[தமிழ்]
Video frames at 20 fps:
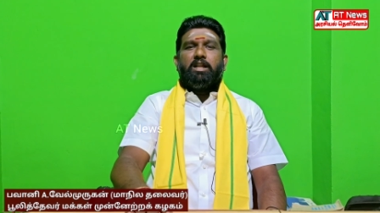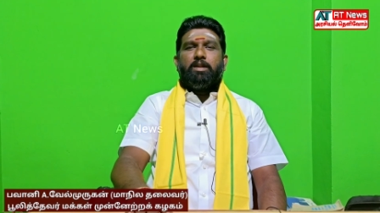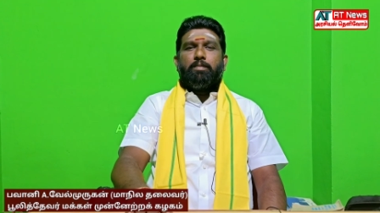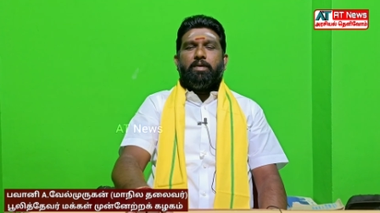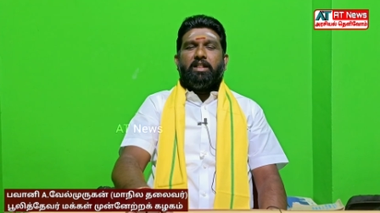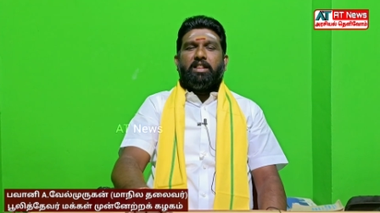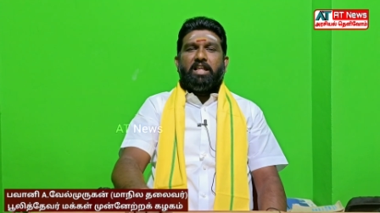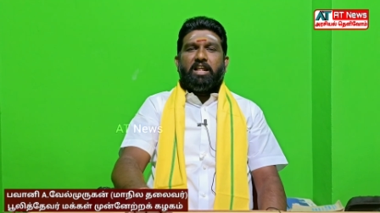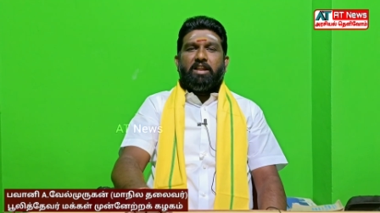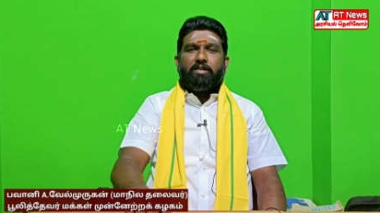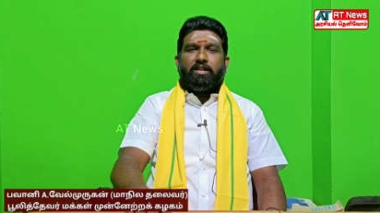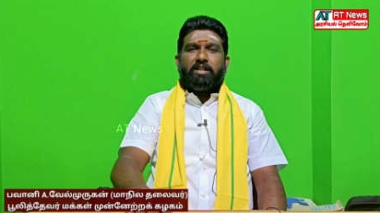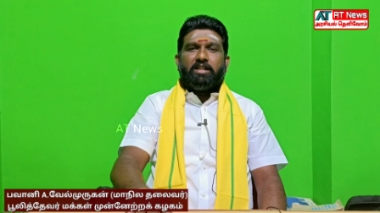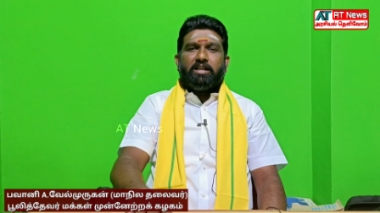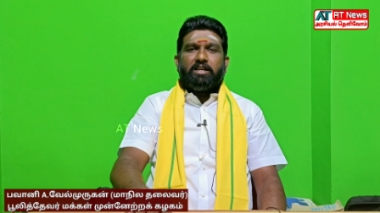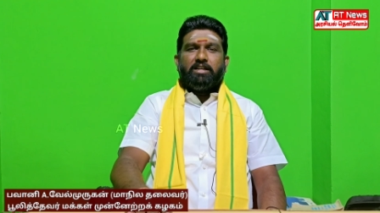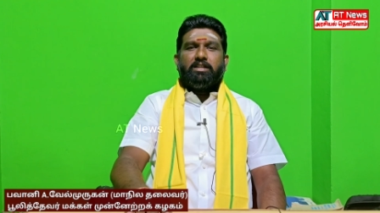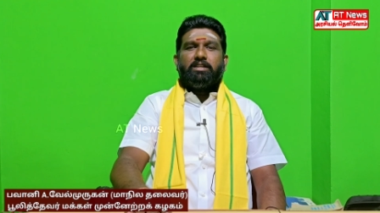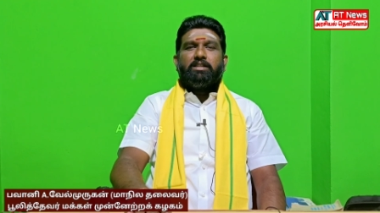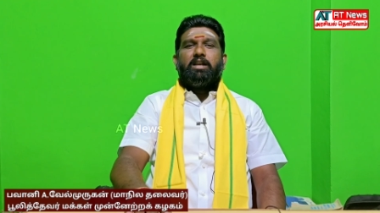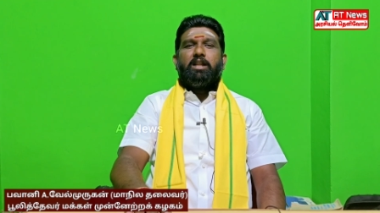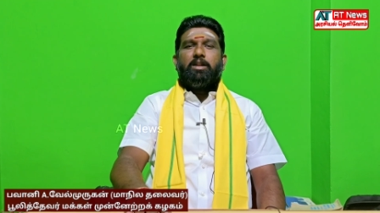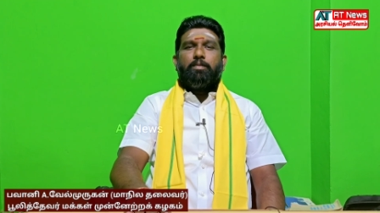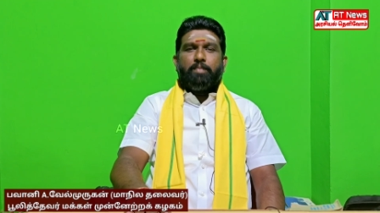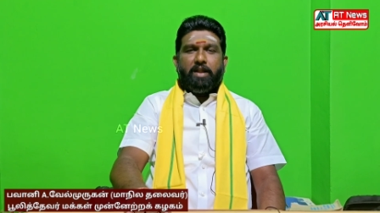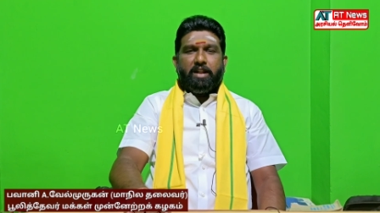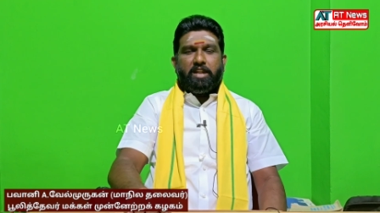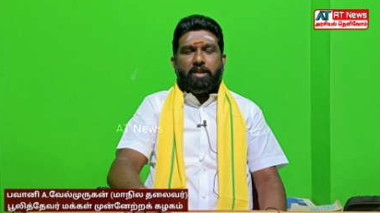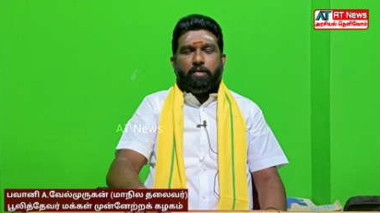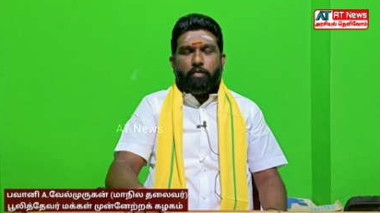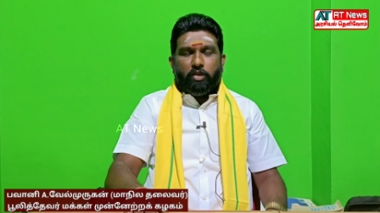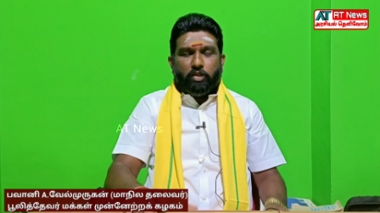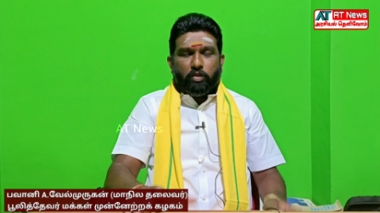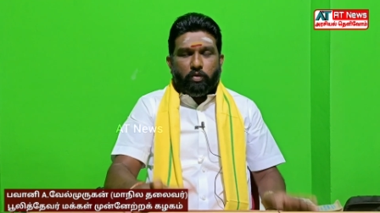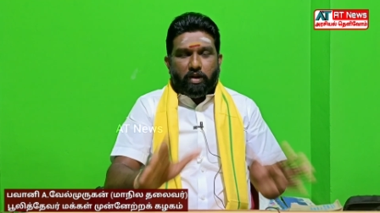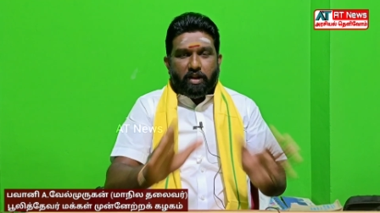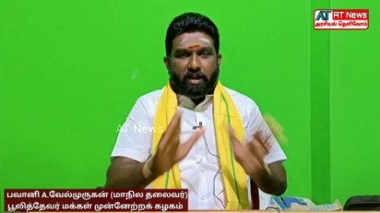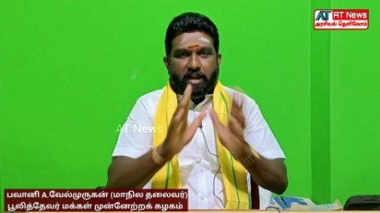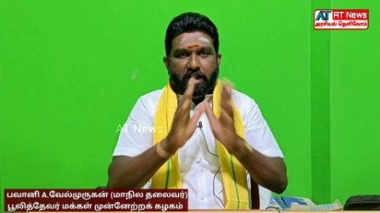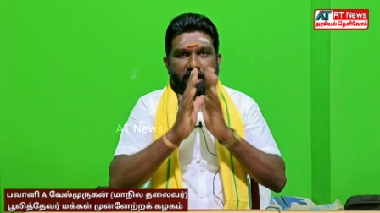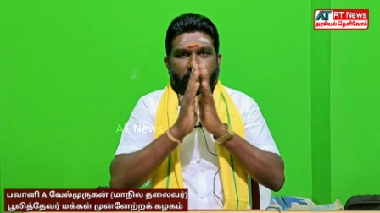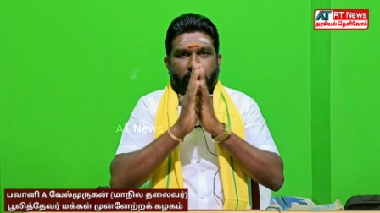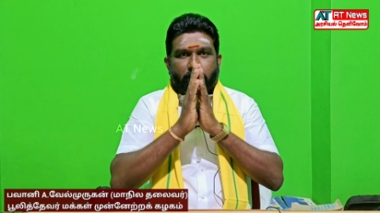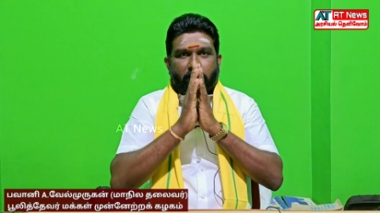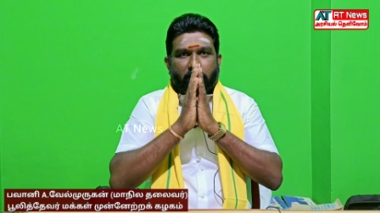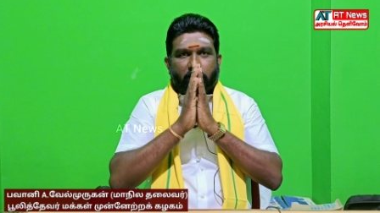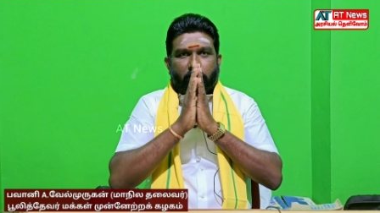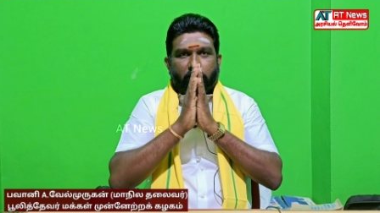என்பதை தெரிவித்து என் பேட்டியை முடித்துள்ளேன் நன்றி